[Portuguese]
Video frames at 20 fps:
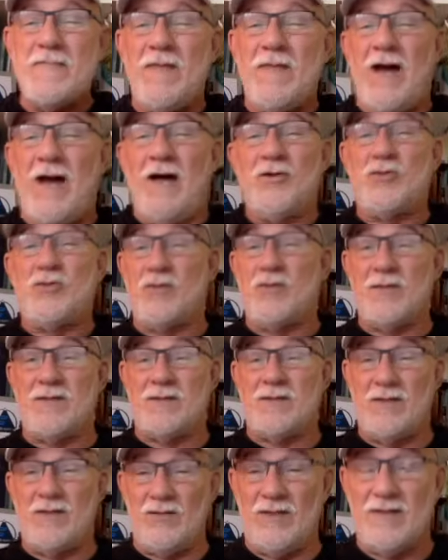A
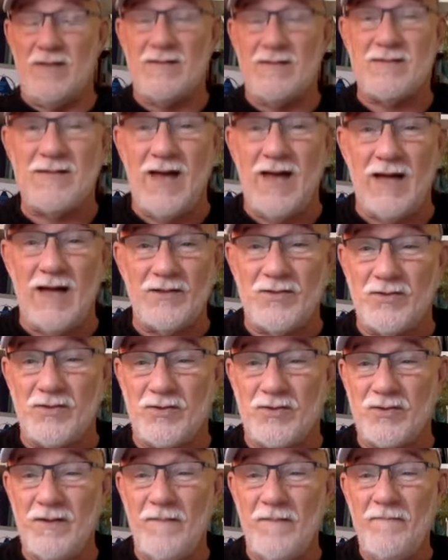destruição das
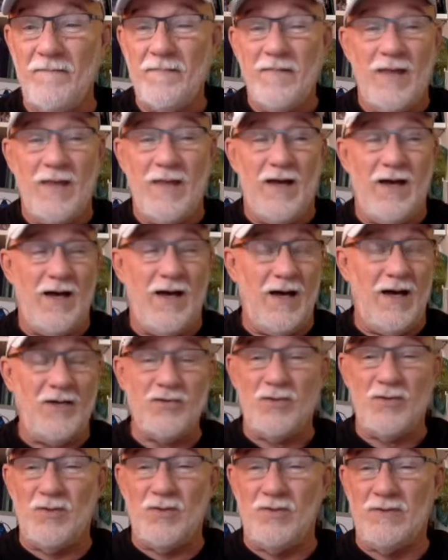artes, a arte
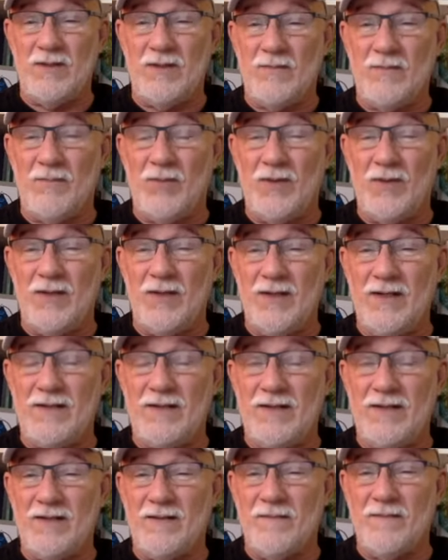
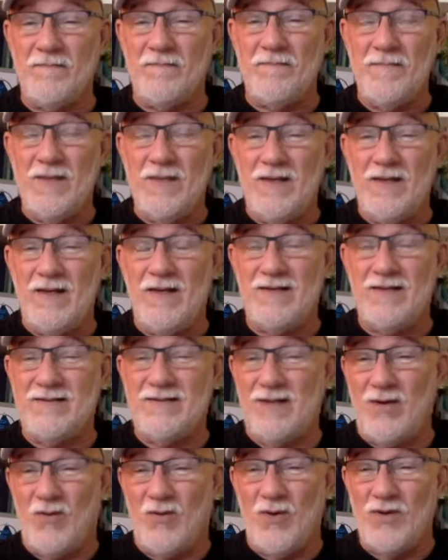contemporânea, essa
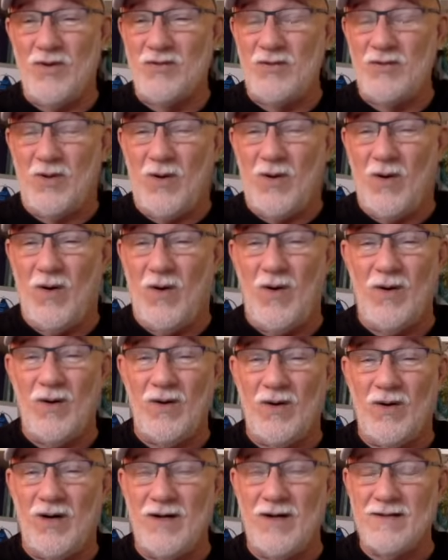coisa
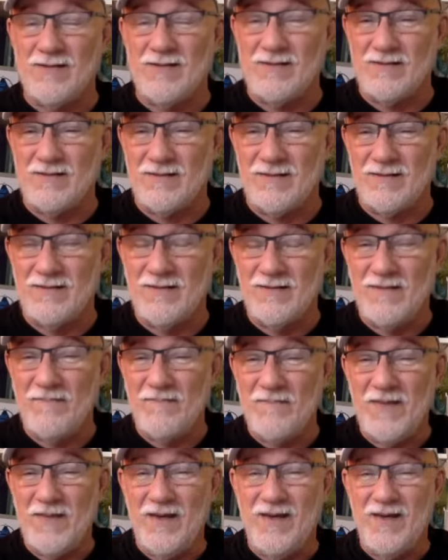horrorosa,
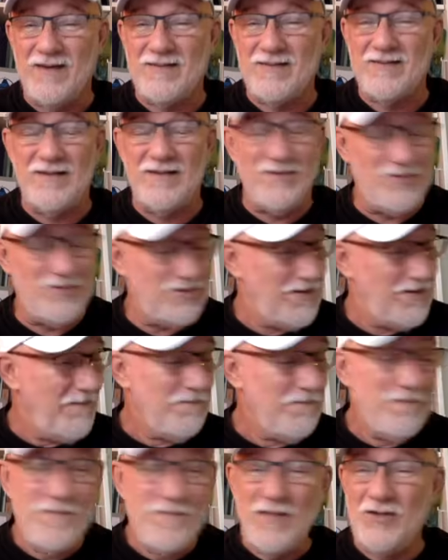essas
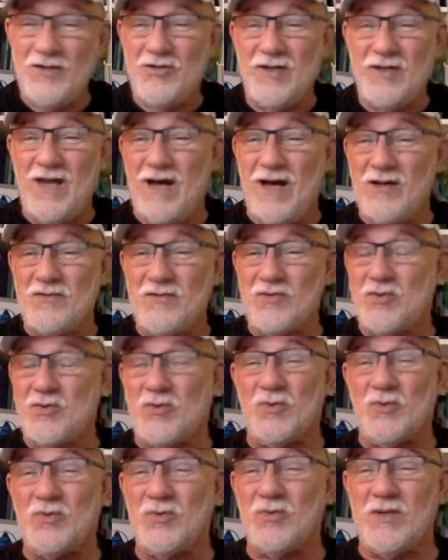tiraram as
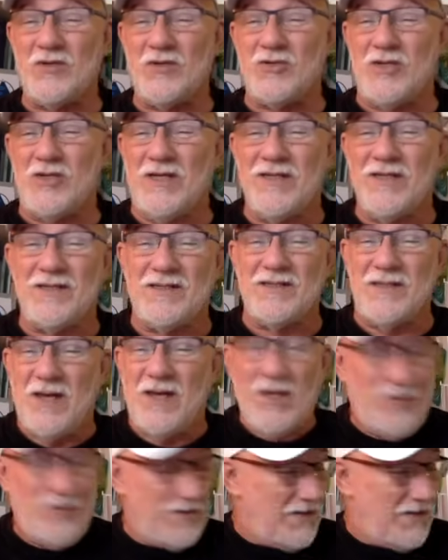esculturas lindas.
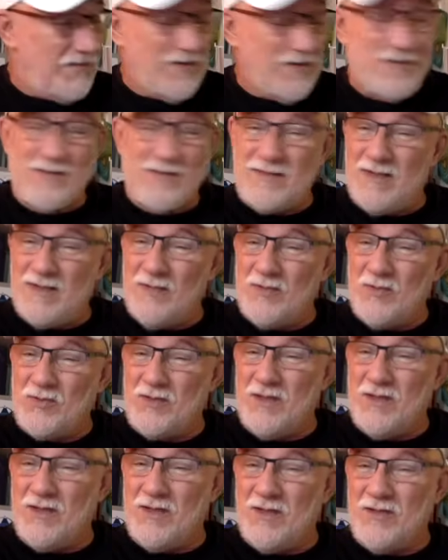Nós avançamos
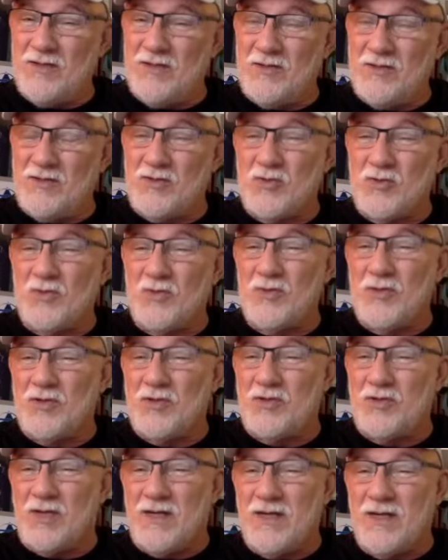né, desde as
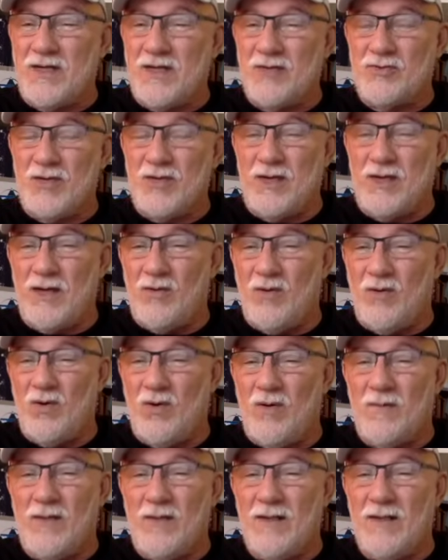esculturas gregas,
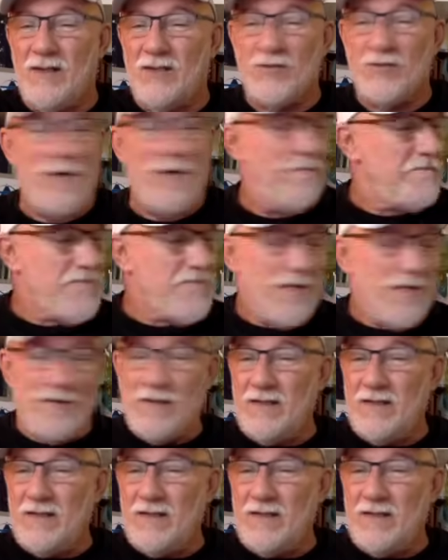greco-romanas, na